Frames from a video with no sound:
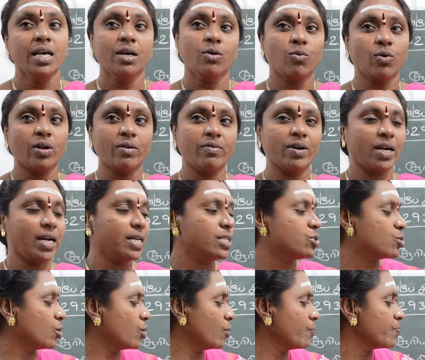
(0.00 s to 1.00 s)
உறவுகளை
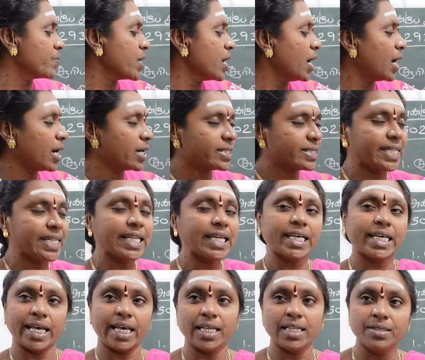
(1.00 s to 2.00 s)
சொல்லும் அடுத்தது
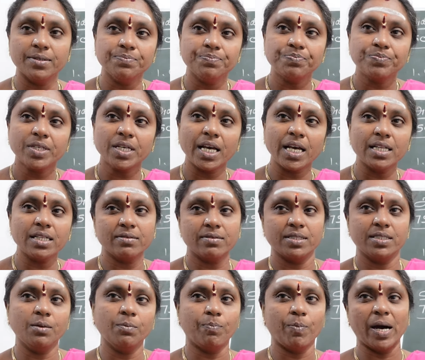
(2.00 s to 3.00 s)
கேது கேது
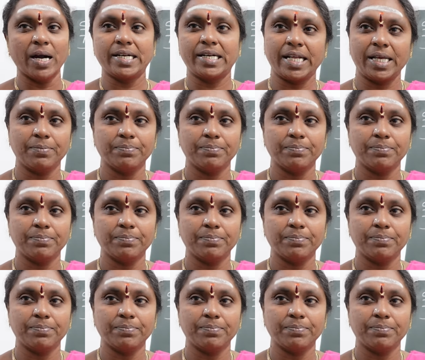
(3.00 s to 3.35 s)
வந்து பாட்டி